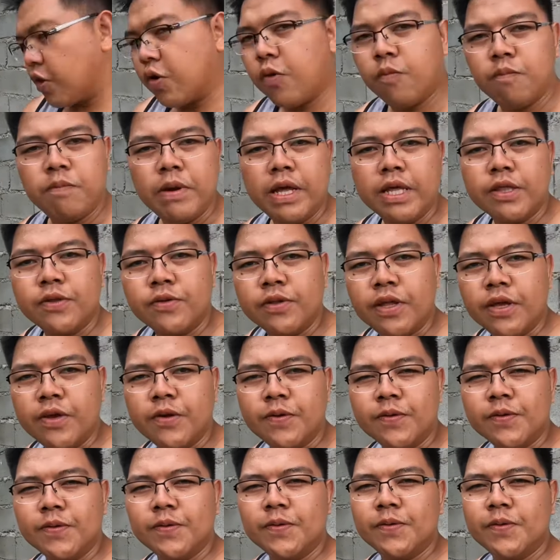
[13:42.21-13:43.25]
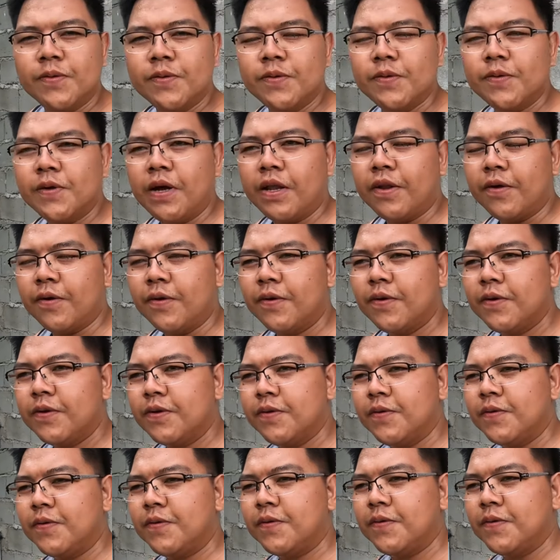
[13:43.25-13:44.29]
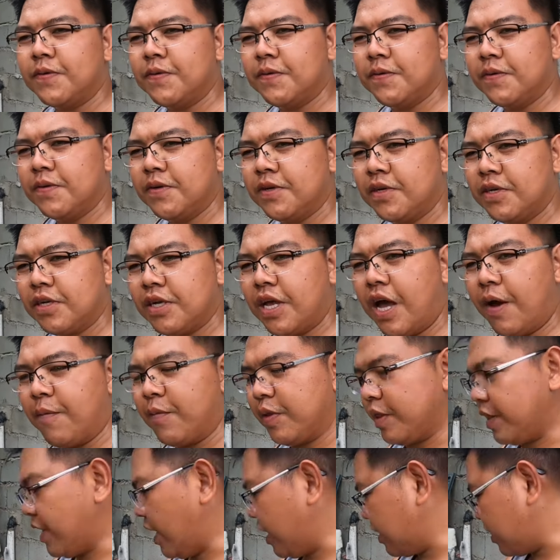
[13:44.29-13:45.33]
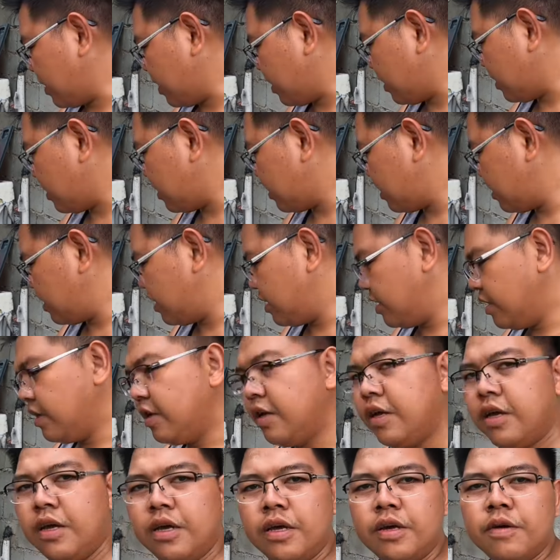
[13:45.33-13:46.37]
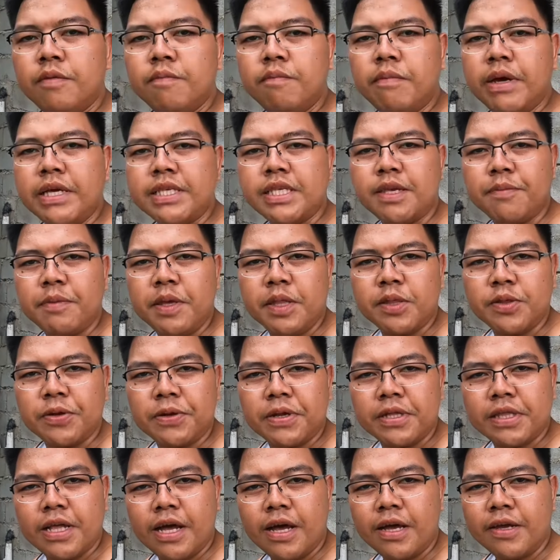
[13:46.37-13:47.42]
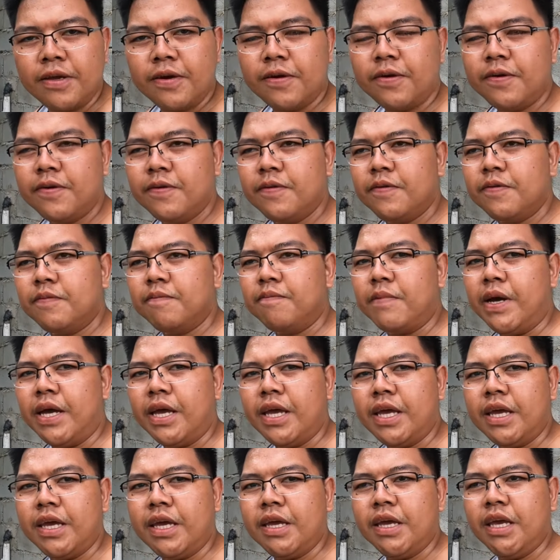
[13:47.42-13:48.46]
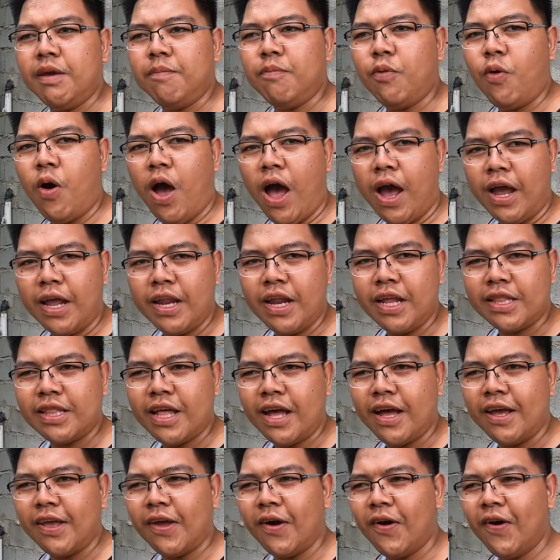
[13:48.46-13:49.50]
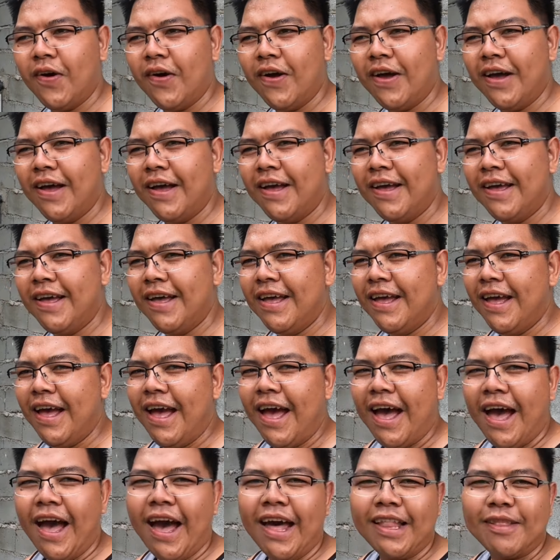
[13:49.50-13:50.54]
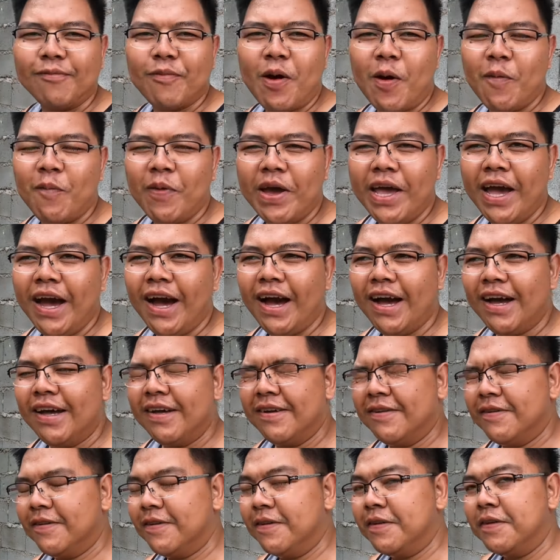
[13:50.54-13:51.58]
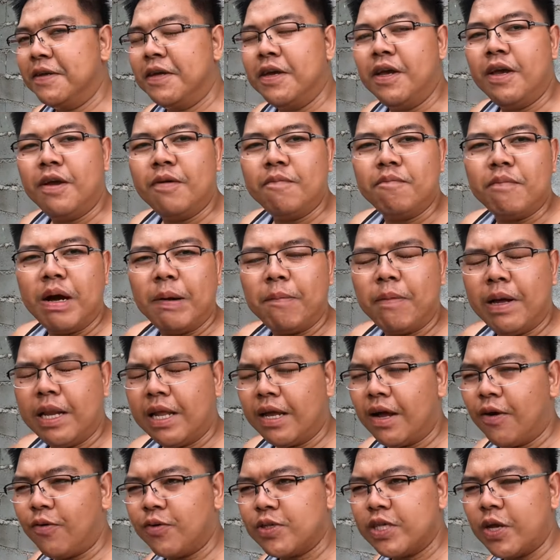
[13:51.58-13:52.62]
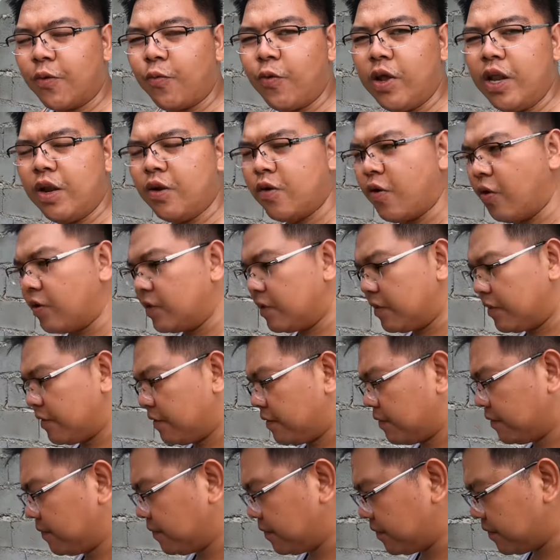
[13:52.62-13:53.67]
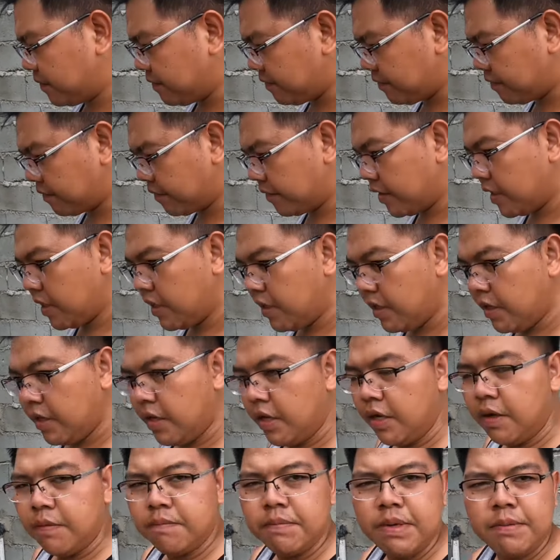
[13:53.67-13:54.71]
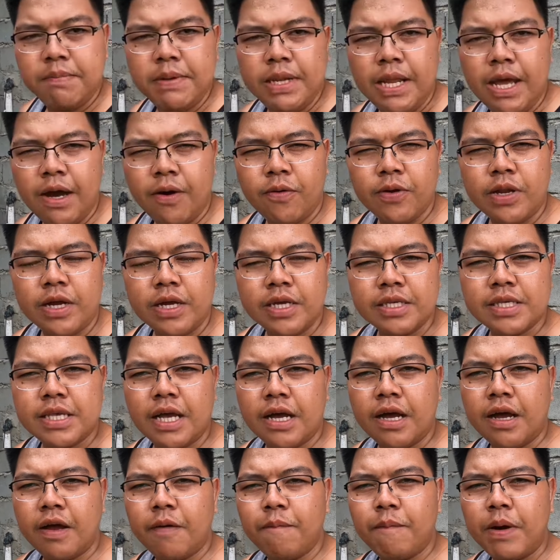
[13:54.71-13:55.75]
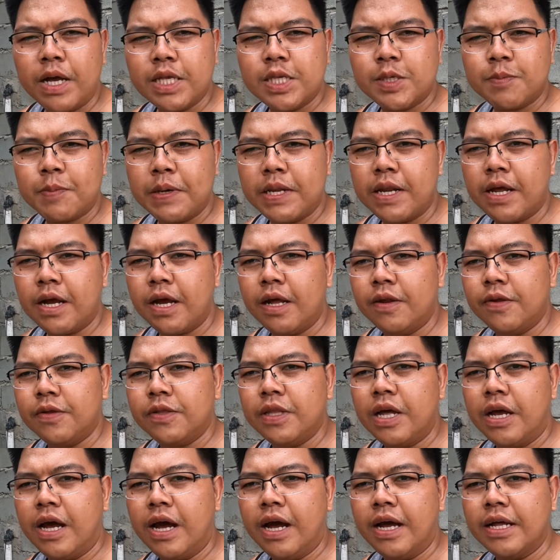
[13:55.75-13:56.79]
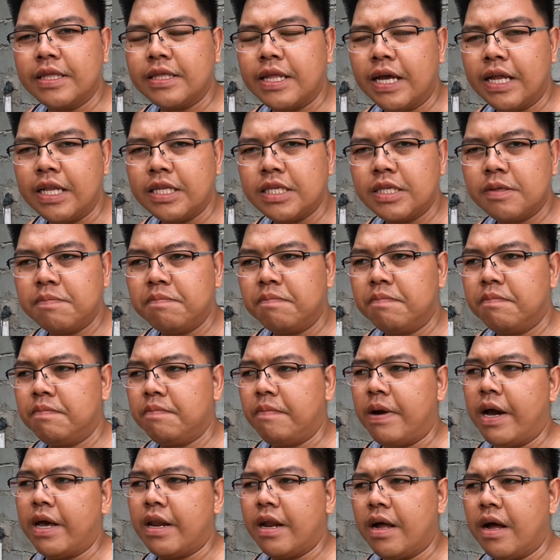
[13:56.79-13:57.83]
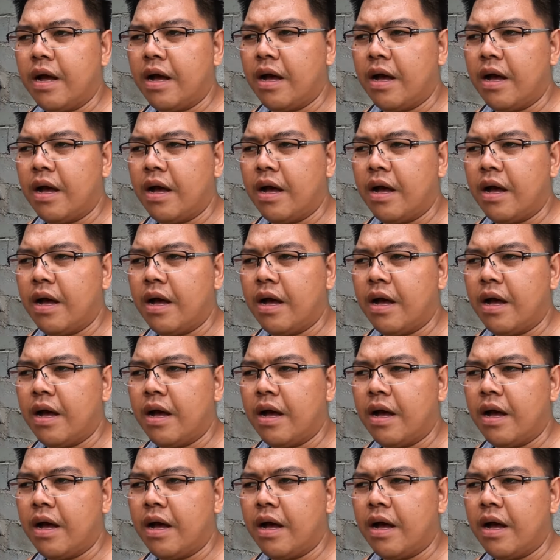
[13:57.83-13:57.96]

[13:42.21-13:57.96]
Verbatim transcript: kumpleto na yung ano, yung gamit natin. May semento na tayo, may buhangin na tayo. At mamaya babalik ako sa Wilcon. Bibili ako ng isang box pa na ganun na tiles para